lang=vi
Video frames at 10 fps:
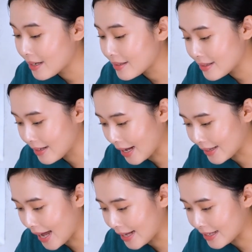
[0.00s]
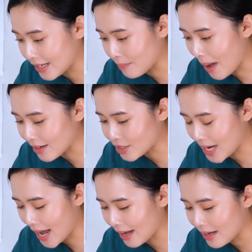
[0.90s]
Siddhartha chìa bát
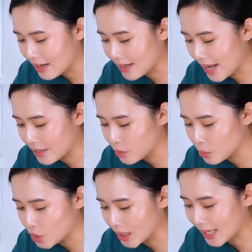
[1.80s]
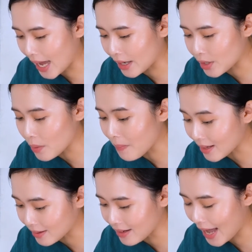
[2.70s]
ra để Sujata rót
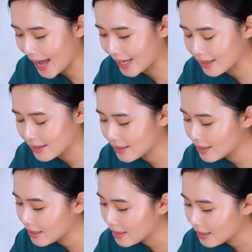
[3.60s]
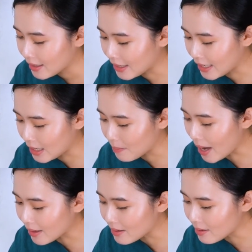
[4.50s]
bát thứ hai. Khi
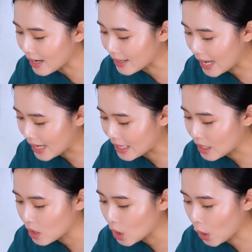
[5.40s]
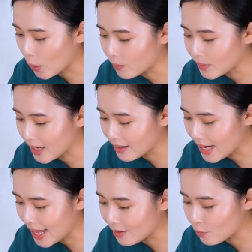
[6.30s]
bát nước đã đầy, ông nâng
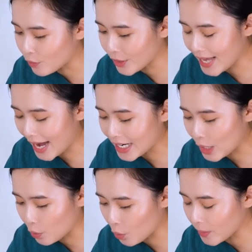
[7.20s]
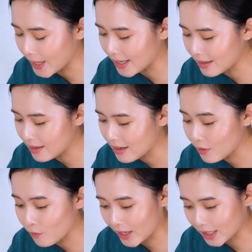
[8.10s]
lên với dáng điệu cung kính
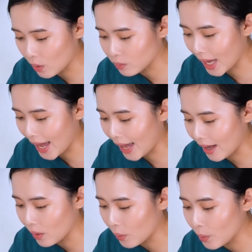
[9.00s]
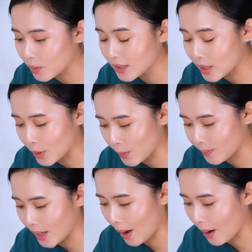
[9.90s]
và thông thả uống từ
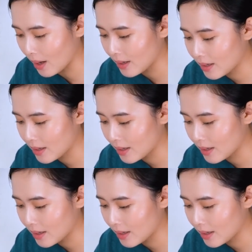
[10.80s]
ngụm nhỏ.